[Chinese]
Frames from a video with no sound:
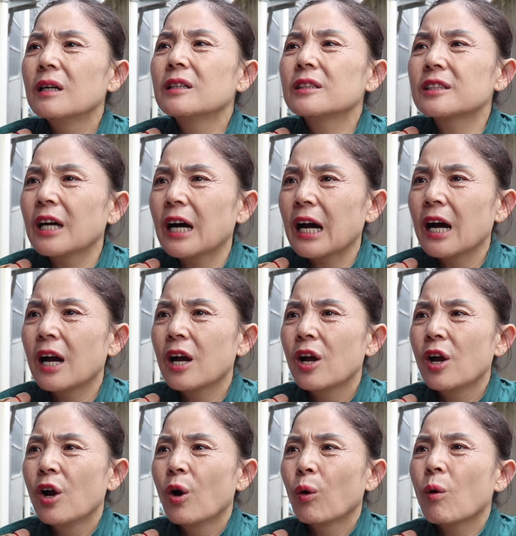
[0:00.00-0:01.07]
儿子？
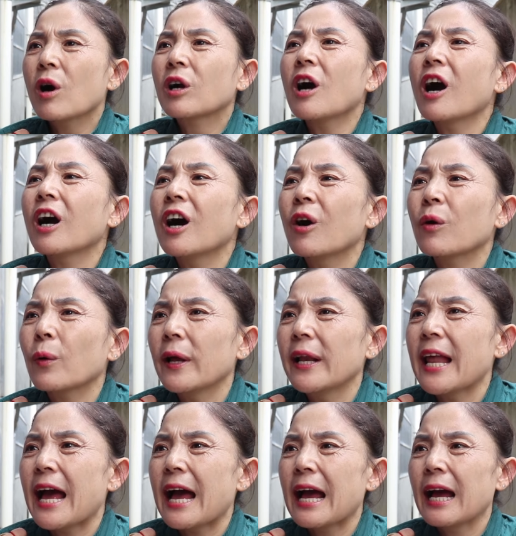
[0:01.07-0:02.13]
我刚刚回
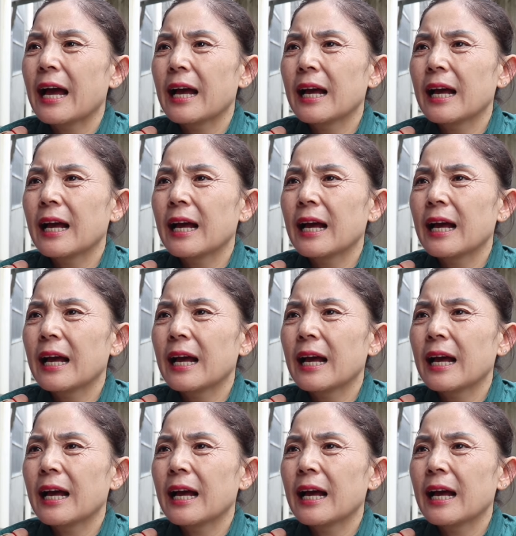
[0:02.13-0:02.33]
来，